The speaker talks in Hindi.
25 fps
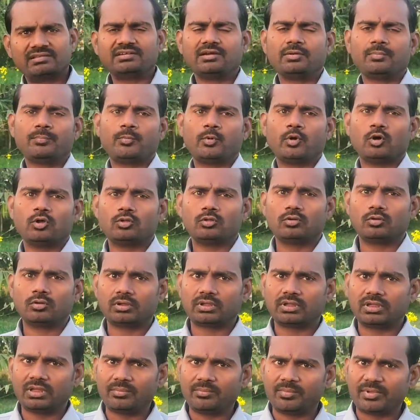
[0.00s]
एसिड पौधों
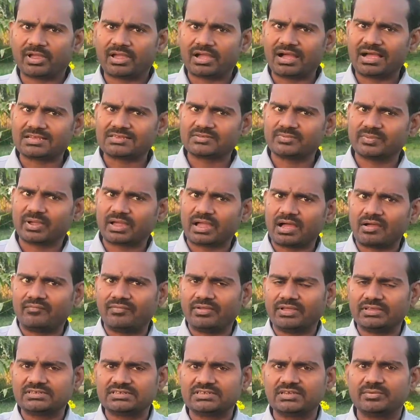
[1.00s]
के विकास में
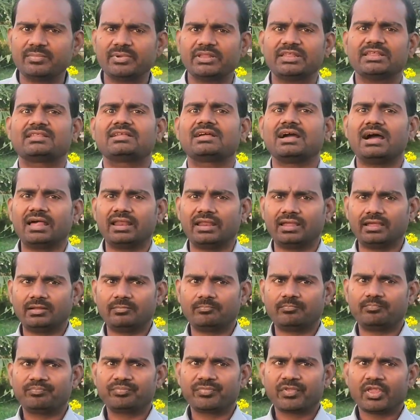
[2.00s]
काफ़ी अच्छी मददगार है
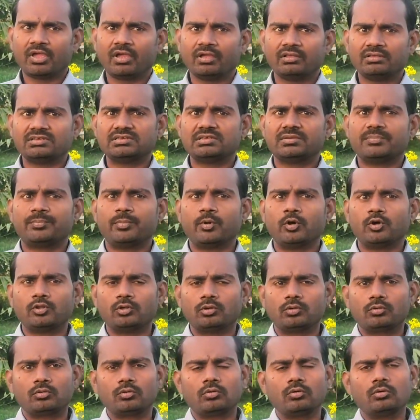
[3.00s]
जैसे
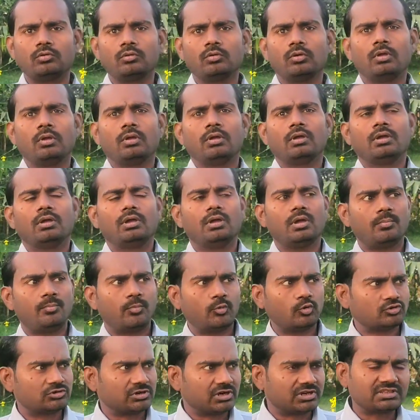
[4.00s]
पौधों को
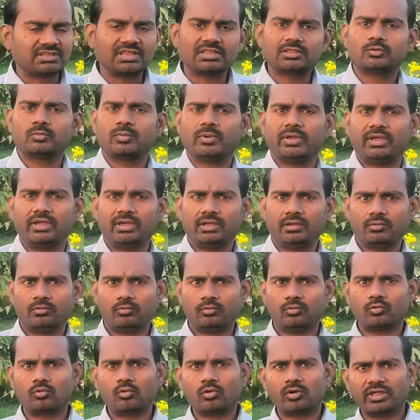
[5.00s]
पोषण तत्व है
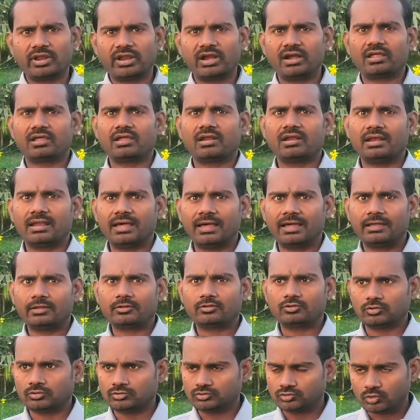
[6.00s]
उनको ग्रहण करना है
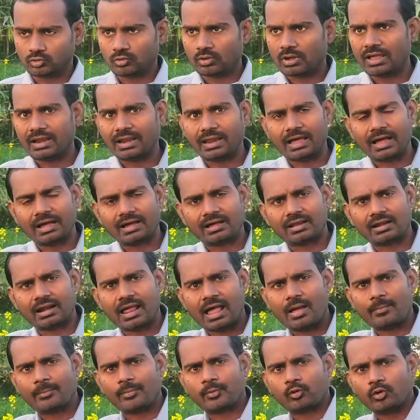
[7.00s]
तो जो अगर
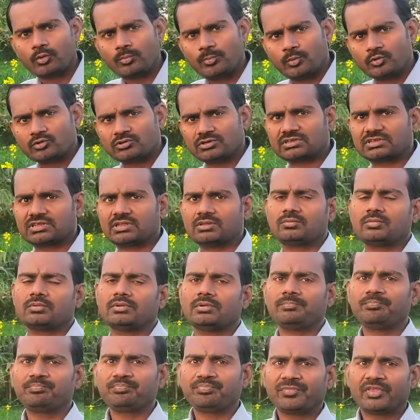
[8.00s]
आप कोई पोषक
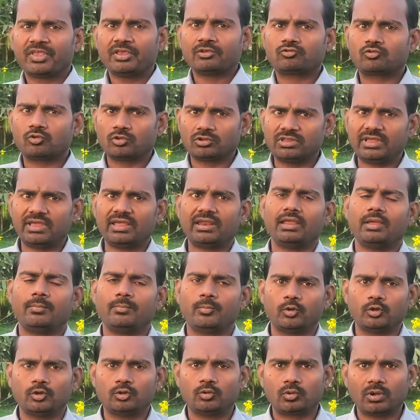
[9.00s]
तत्व इसको दे रहे हैं
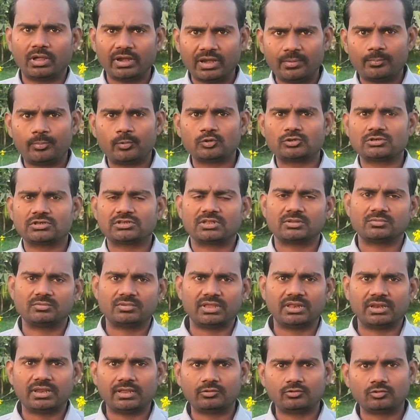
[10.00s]
पौधे को अन्य पोषक तत्व
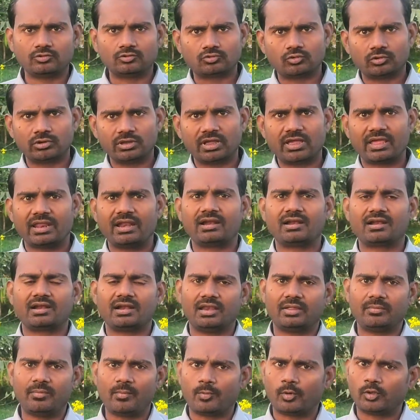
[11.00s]
दे रहे हैं तो उसको ये ग्रहण
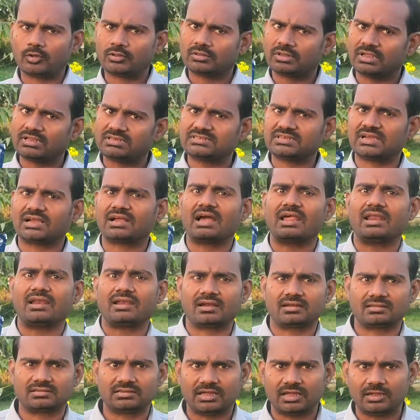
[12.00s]
करने में बहुत अच्छा कार्य
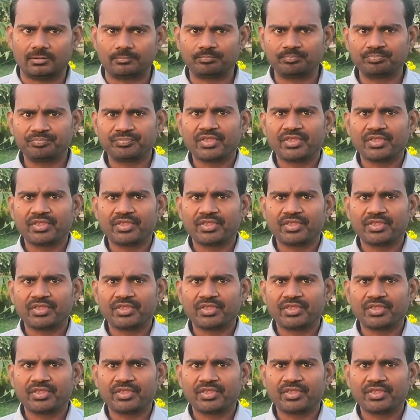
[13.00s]
करता है